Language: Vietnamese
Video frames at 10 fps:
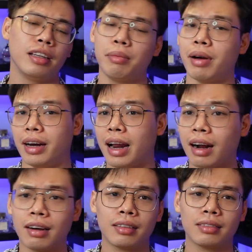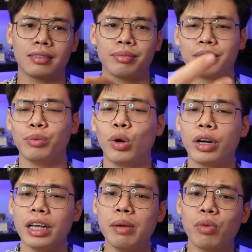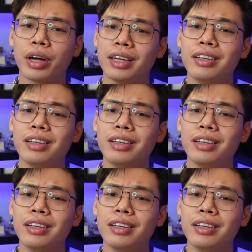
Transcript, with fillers: nhưng mà đang muốn tìm một cái